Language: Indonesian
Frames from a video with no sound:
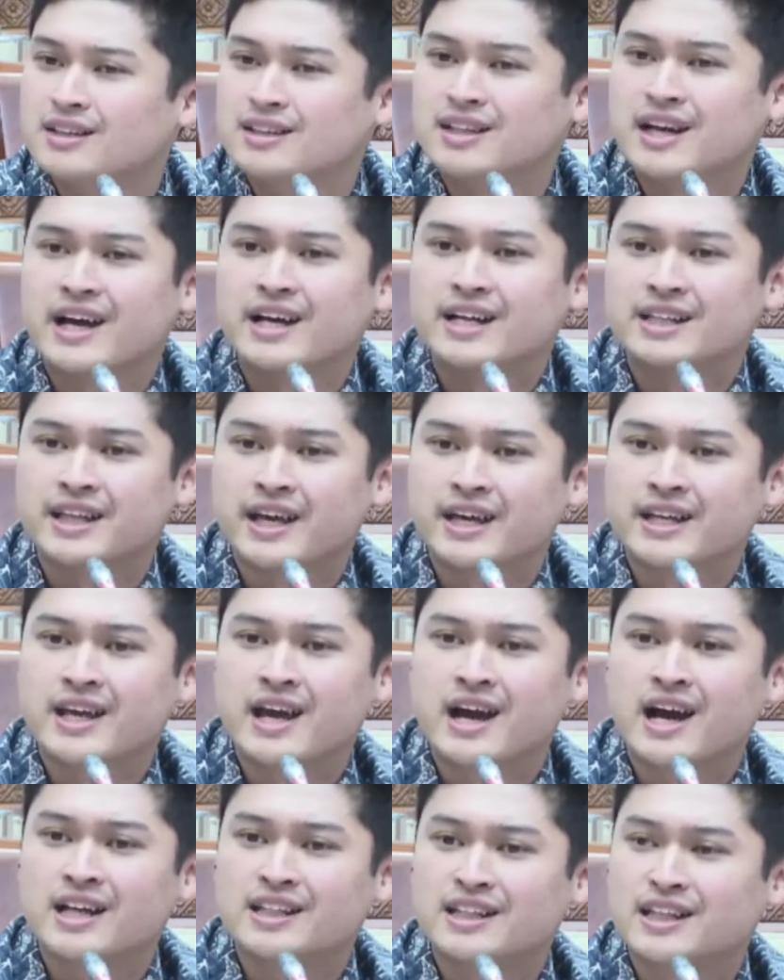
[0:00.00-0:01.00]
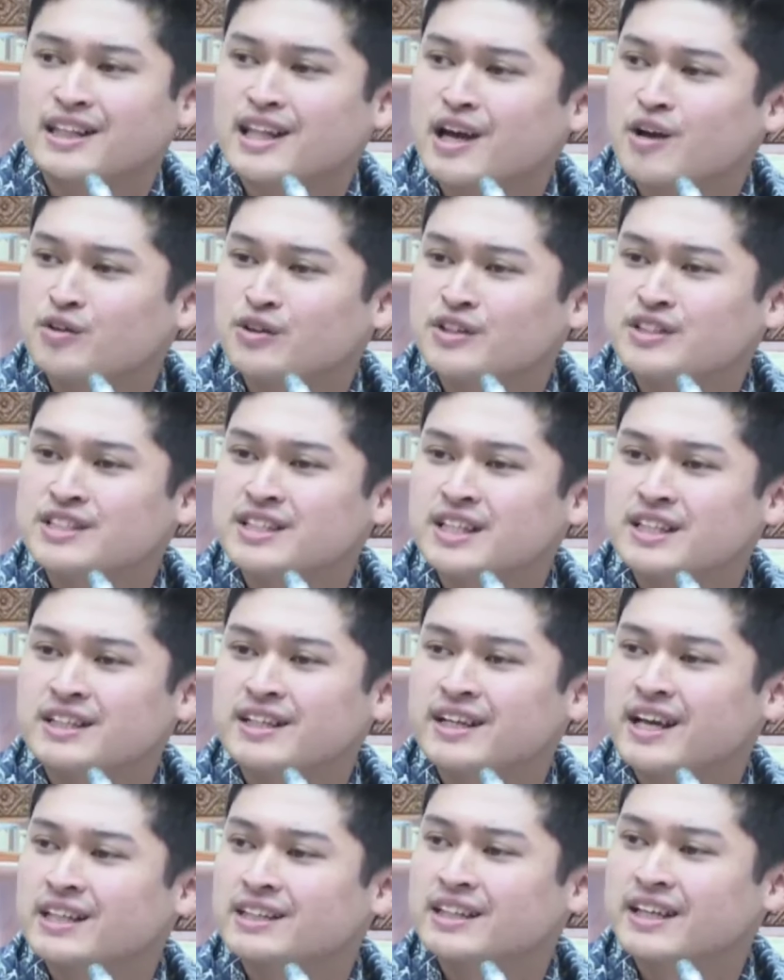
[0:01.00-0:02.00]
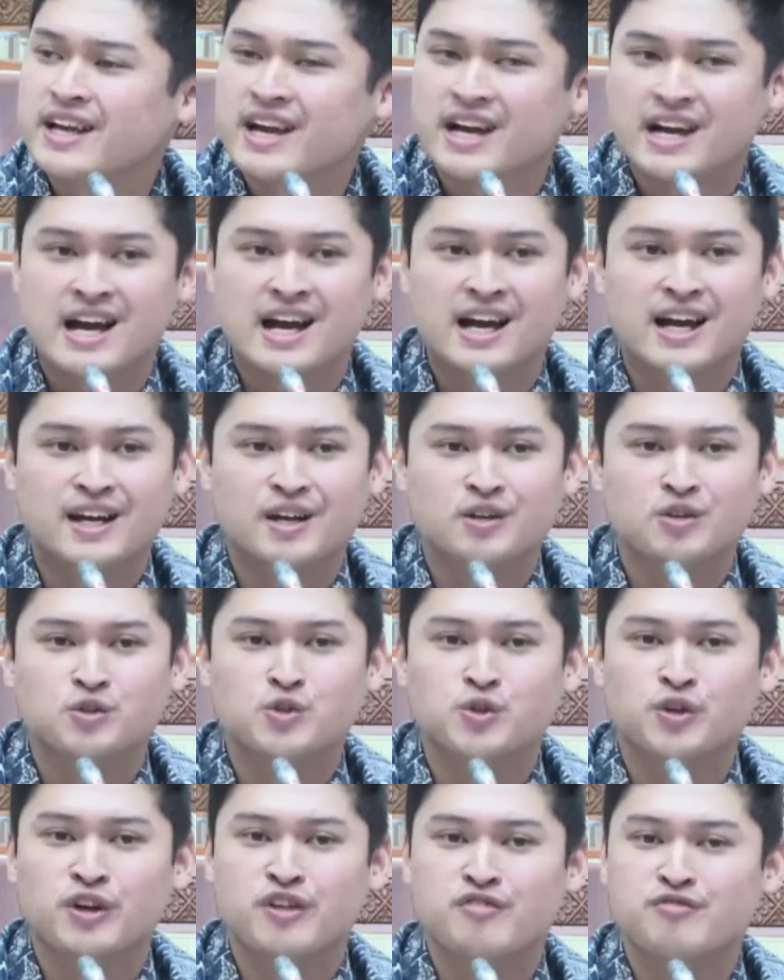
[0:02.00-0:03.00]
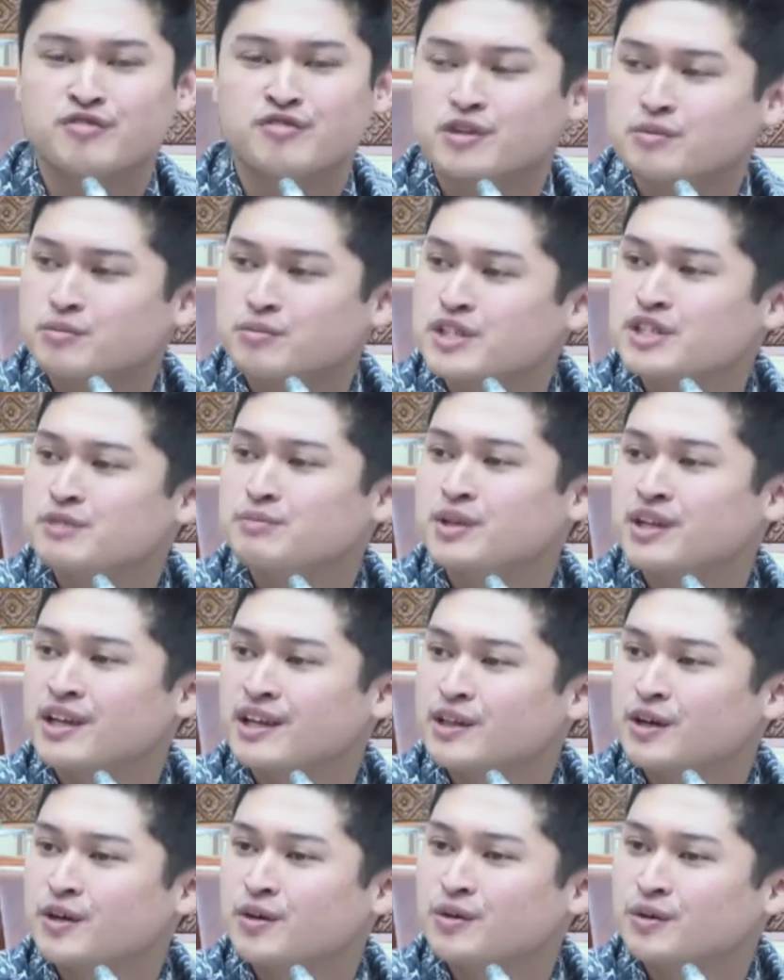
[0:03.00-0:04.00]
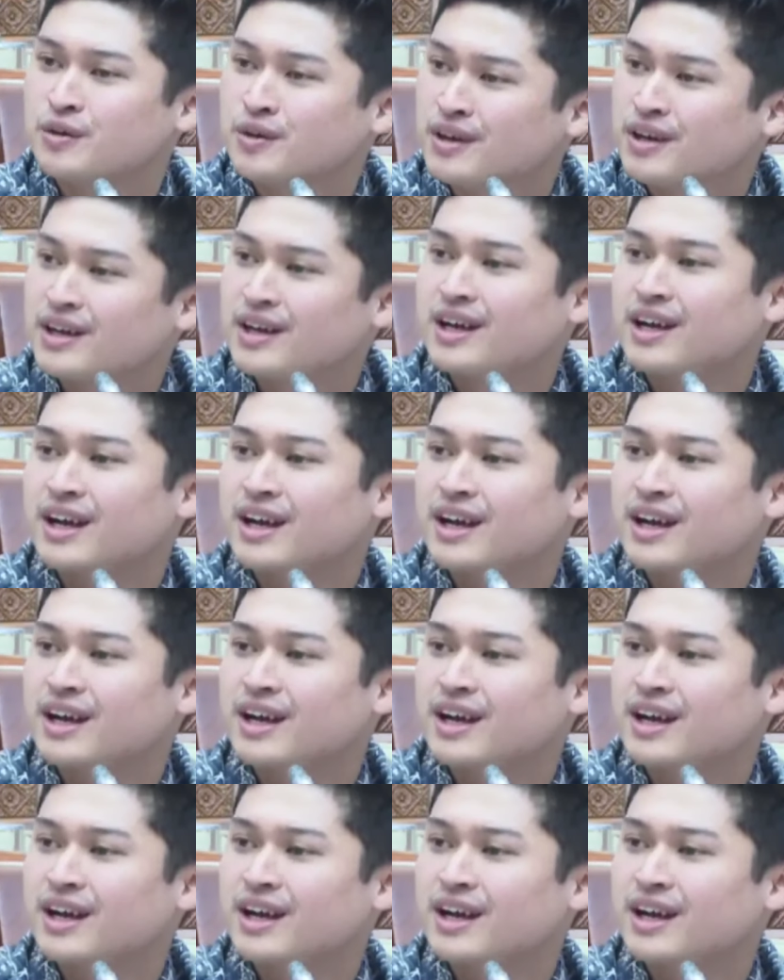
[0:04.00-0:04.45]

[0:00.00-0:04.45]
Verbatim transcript: Nah, terakhir TNI Angkatan Laut di sini teriak-teriak anggaran untuk refurbishment atau